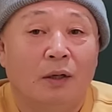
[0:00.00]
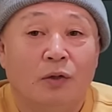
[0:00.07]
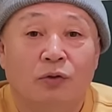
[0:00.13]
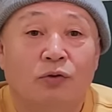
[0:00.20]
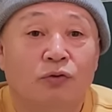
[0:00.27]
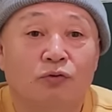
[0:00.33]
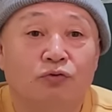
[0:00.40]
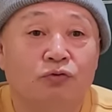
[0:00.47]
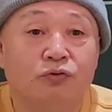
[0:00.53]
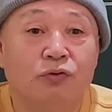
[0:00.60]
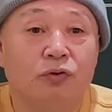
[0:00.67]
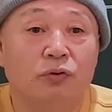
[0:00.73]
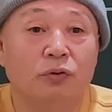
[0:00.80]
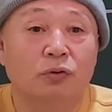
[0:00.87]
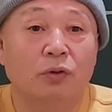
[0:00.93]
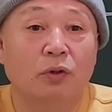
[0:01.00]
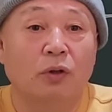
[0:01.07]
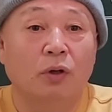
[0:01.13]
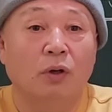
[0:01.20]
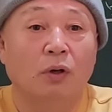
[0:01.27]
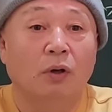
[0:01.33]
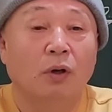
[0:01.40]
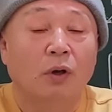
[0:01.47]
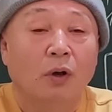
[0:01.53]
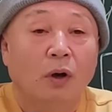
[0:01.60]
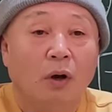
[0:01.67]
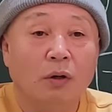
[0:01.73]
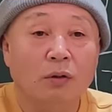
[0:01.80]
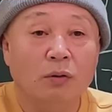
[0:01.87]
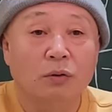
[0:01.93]
그 순진할 때,
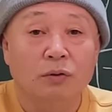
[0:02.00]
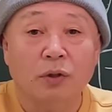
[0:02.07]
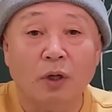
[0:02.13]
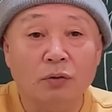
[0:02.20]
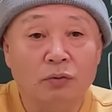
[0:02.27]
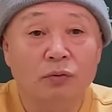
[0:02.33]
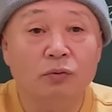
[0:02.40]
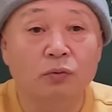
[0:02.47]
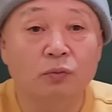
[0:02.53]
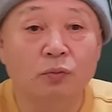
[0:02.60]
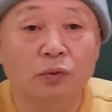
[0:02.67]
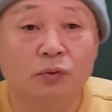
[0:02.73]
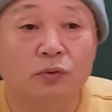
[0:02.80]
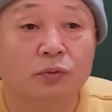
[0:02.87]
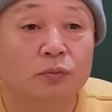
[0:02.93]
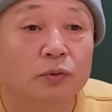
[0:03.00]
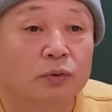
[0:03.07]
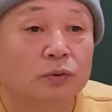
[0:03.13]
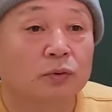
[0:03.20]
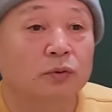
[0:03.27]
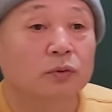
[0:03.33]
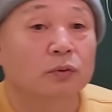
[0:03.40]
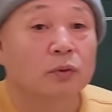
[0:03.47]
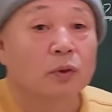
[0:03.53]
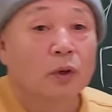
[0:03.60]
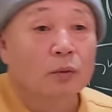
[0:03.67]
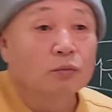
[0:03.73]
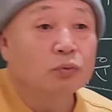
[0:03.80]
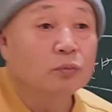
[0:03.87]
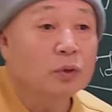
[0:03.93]
아니, 사주를 공부했으면은
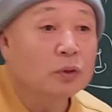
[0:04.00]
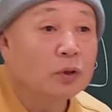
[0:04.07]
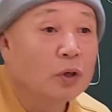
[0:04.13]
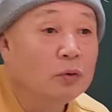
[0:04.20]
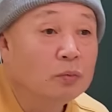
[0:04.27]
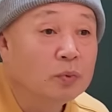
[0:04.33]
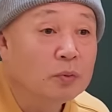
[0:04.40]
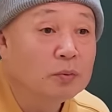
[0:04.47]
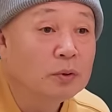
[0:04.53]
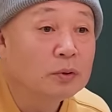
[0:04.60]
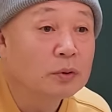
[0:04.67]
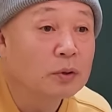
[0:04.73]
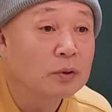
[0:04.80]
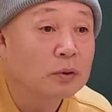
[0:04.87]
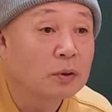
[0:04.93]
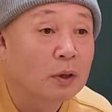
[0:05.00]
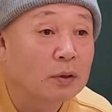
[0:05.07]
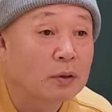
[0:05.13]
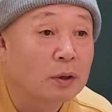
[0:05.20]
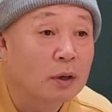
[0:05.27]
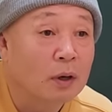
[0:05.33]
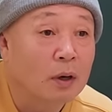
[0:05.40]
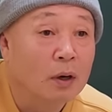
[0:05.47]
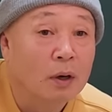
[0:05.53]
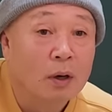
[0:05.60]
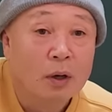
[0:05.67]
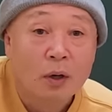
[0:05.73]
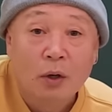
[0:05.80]
분명히 개운법이 있어야 될 거 아니야.